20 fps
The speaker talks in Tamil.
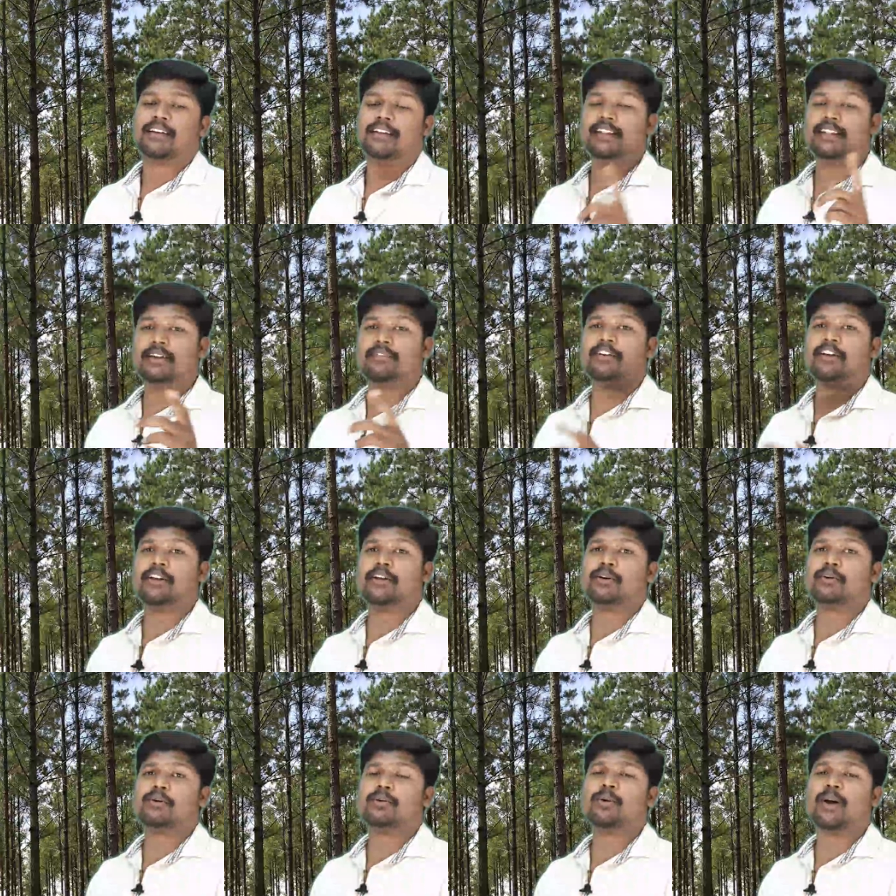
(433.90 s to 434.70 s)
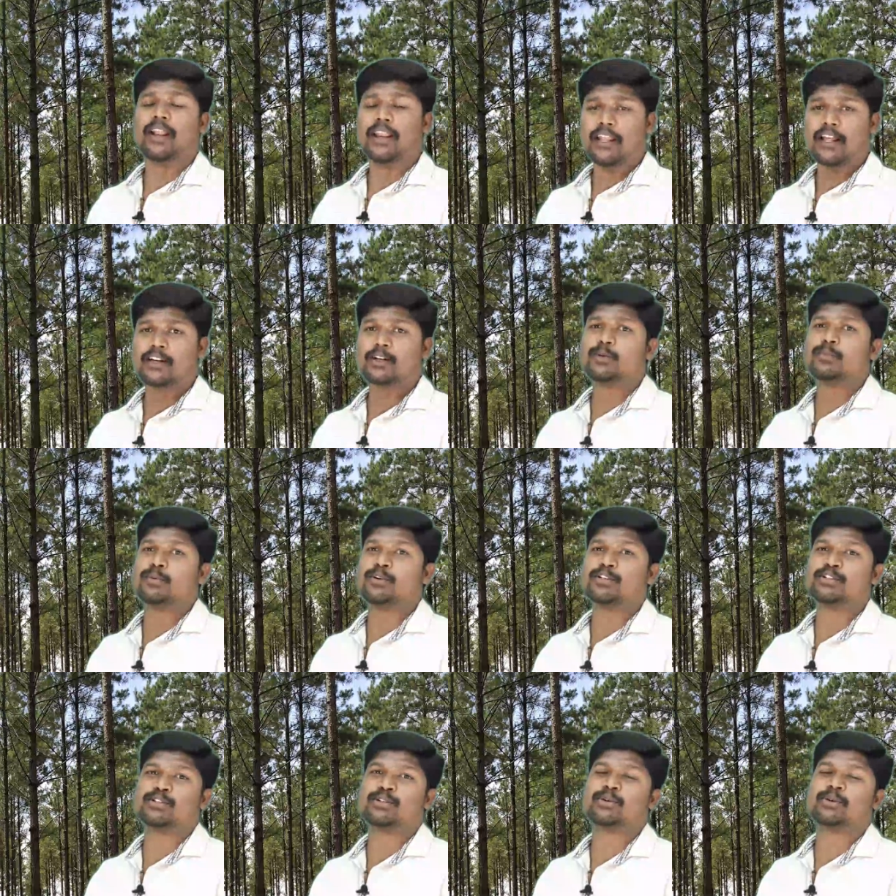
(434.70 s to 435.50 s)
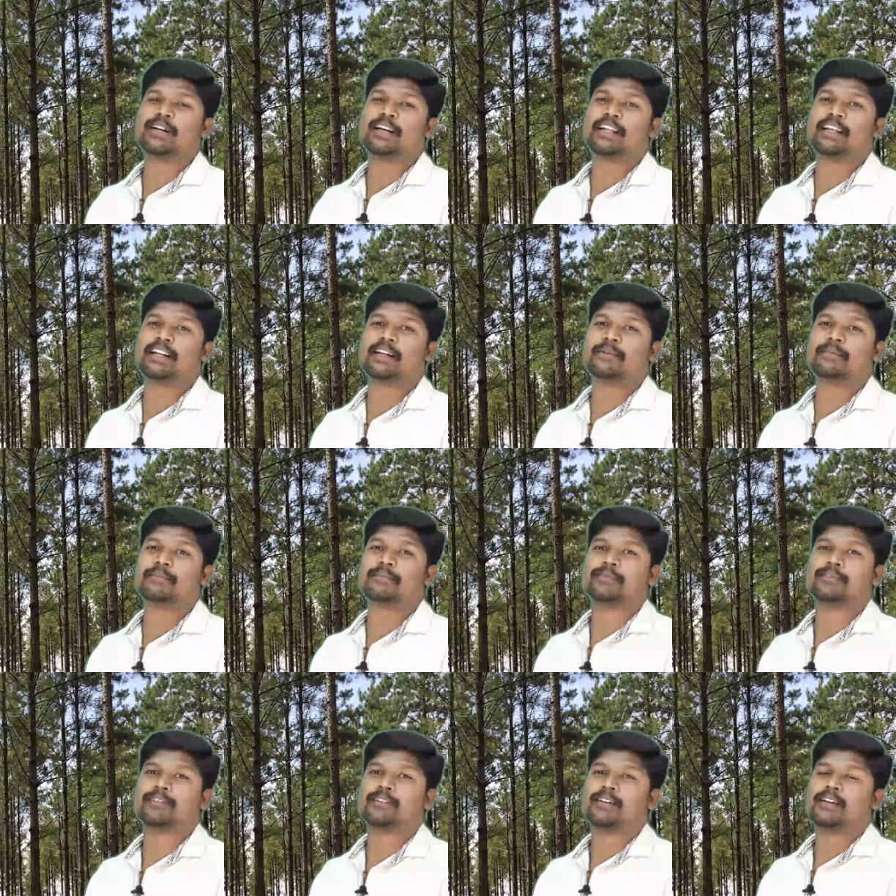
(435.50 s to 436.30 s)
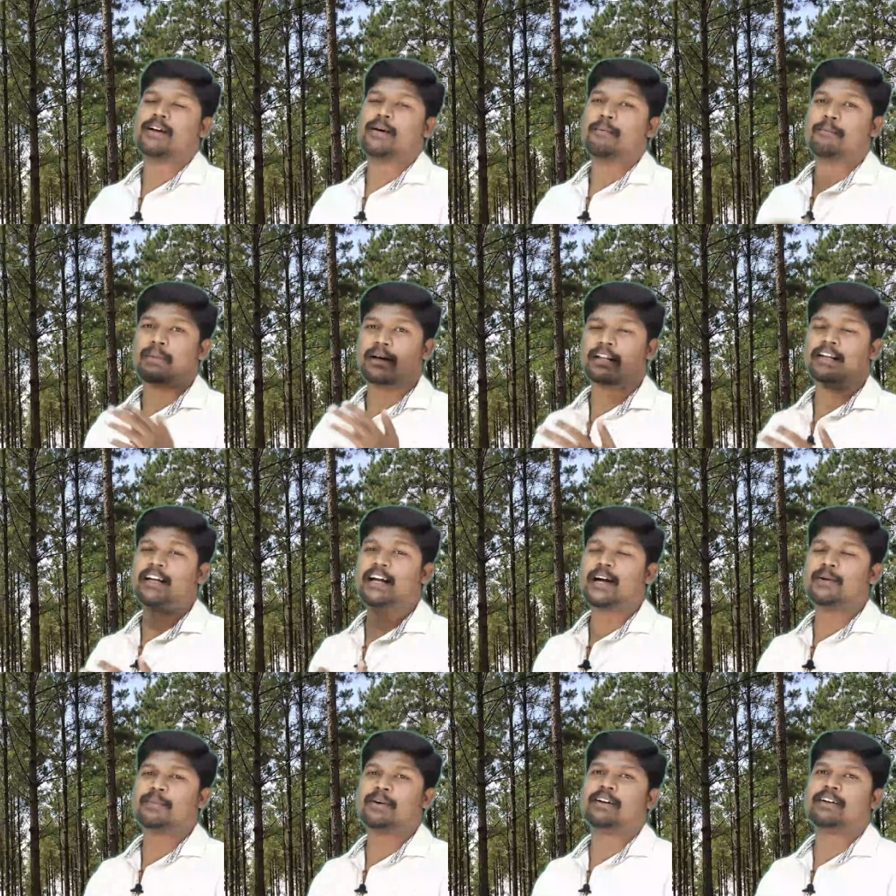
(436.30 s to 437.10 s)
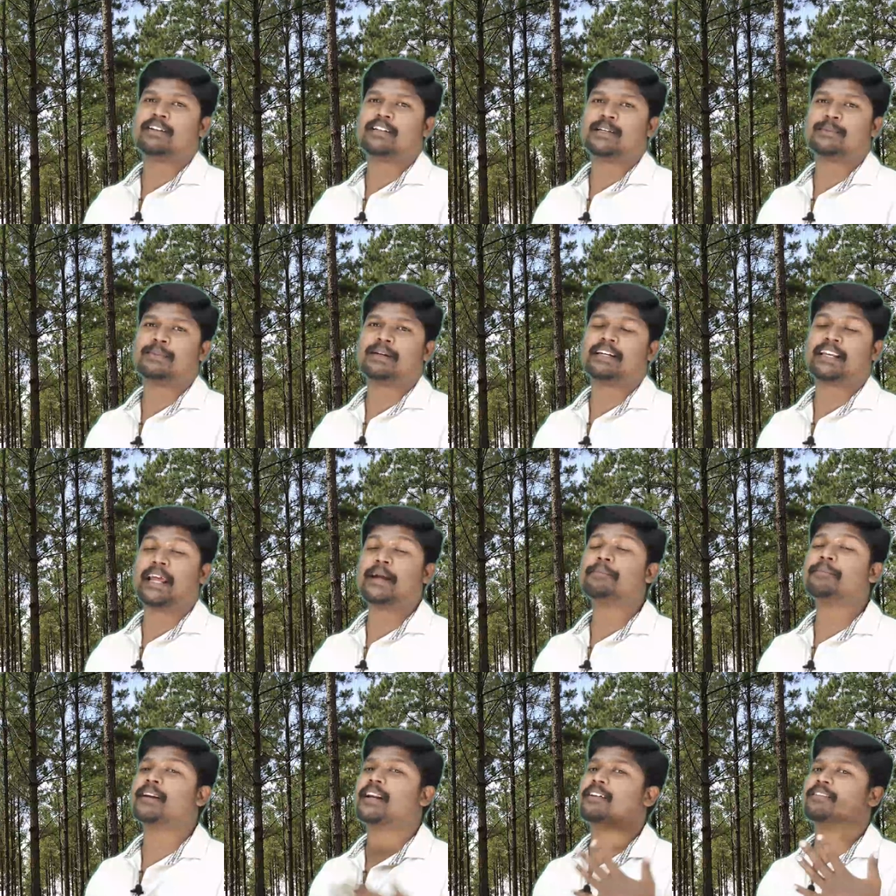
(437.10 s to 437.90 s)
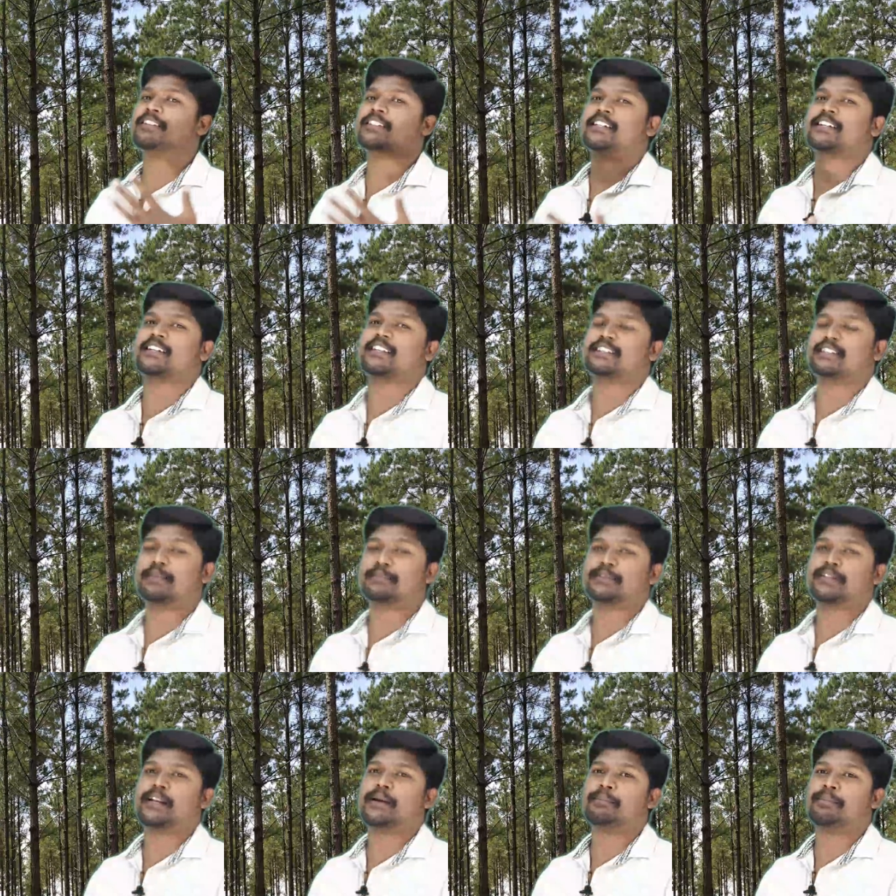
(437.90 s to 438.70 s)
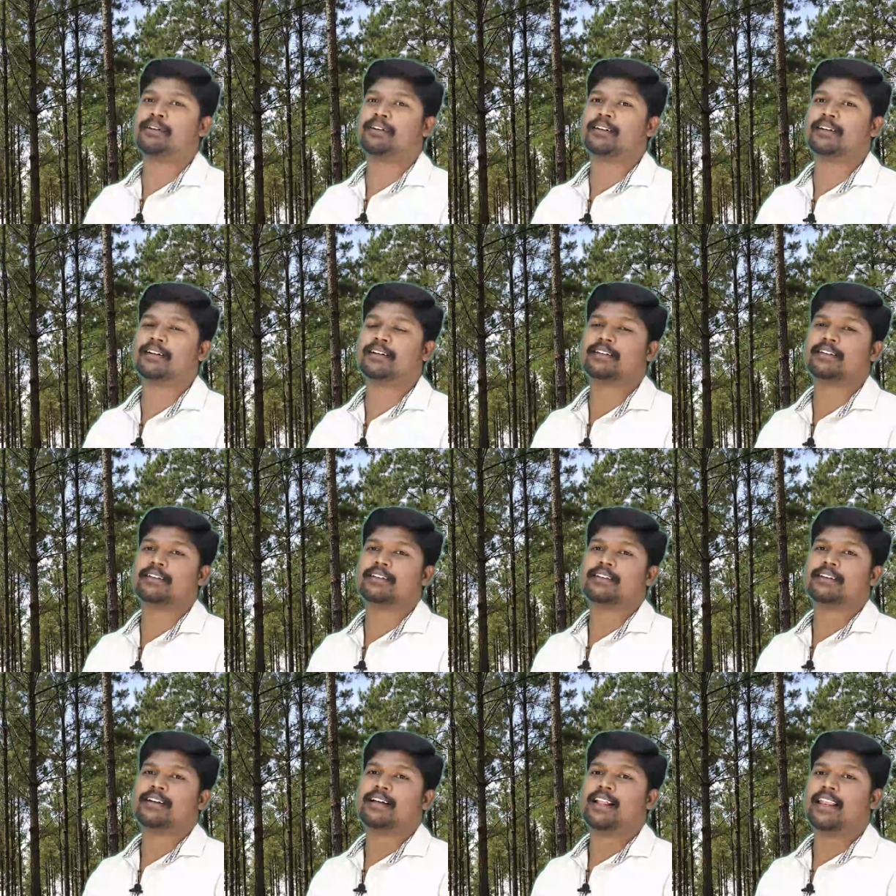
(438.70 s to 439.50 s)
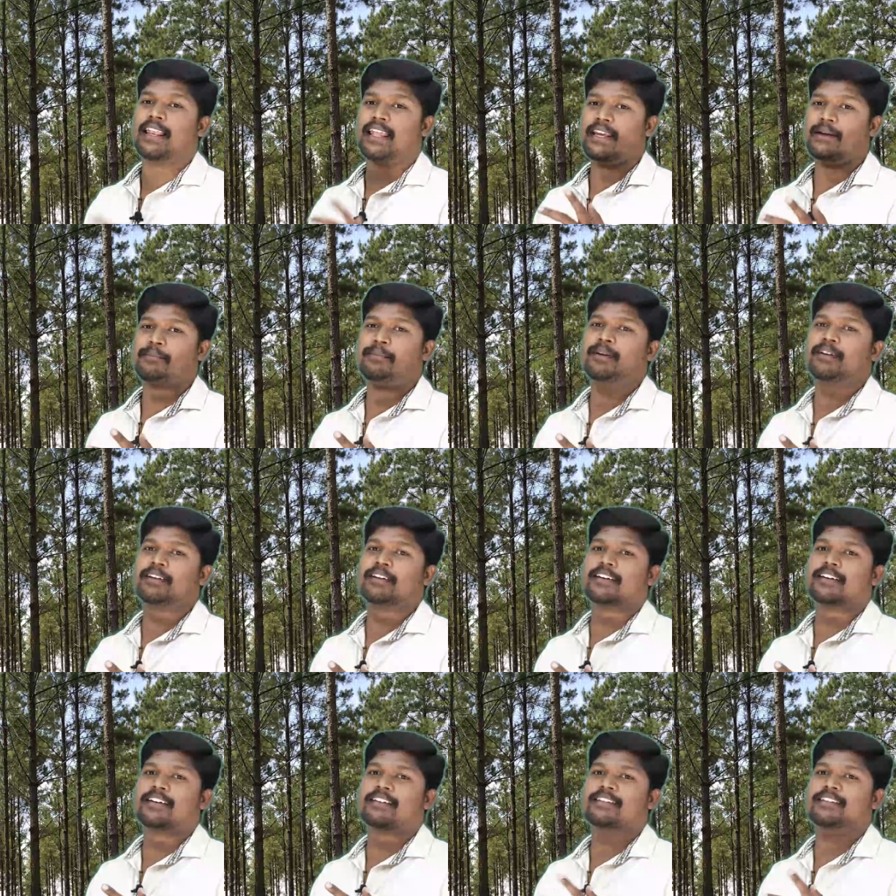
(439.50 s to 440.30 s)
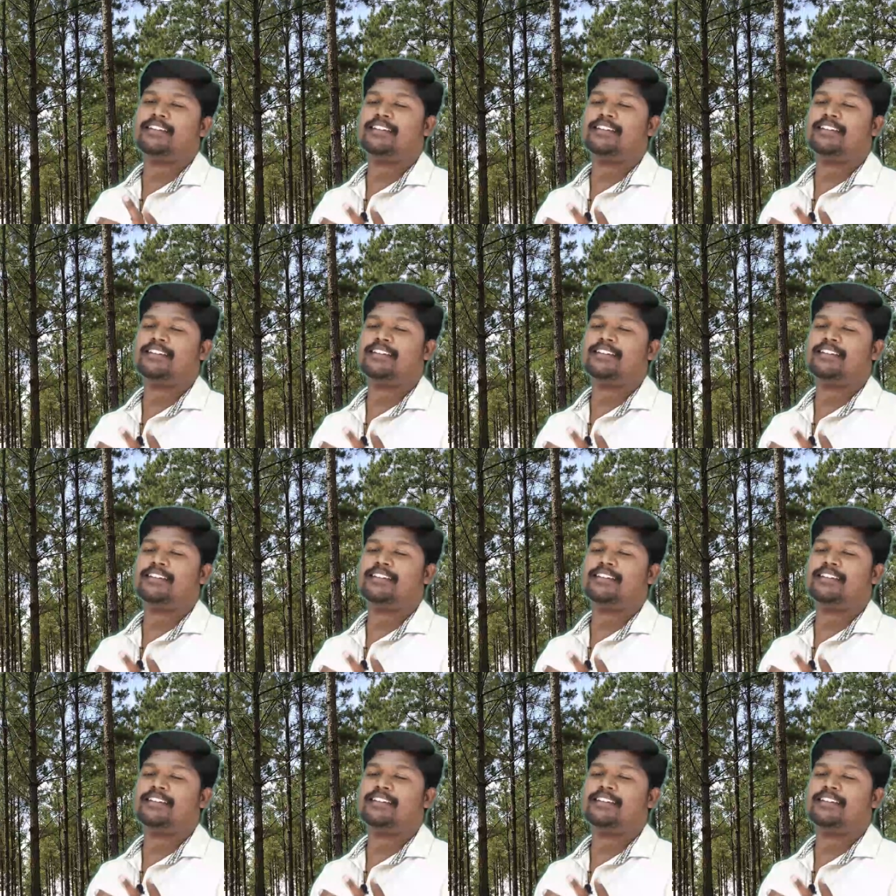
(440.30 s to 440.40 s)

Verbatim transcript: இந்த வீடியோ உங்கள் எல்லாருக்கும் பிடிச்சிருக்கும்னு நினைக்கிறேன் மறக்காமல் நம்ம டைம் ட்ராவல் சேனல் சப்ஸ்கிரைப் பண்ணுங்கள் லைக் பண்ணுங்கள்